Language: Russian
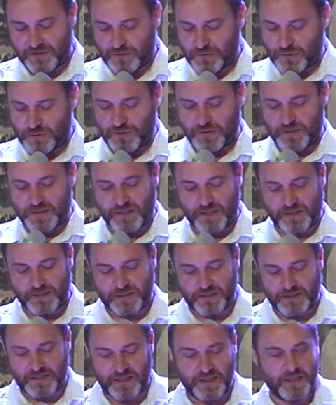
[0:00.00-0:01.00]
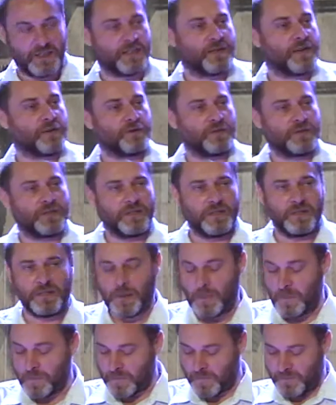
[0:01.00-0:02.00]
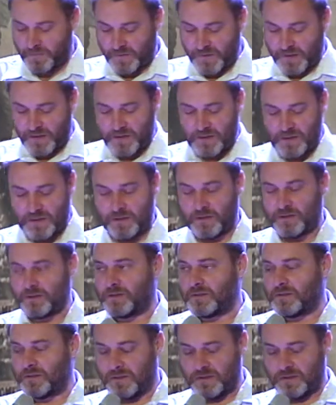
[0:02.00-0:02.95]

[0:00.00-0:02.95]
Ну, то есть как-то такие короткие э,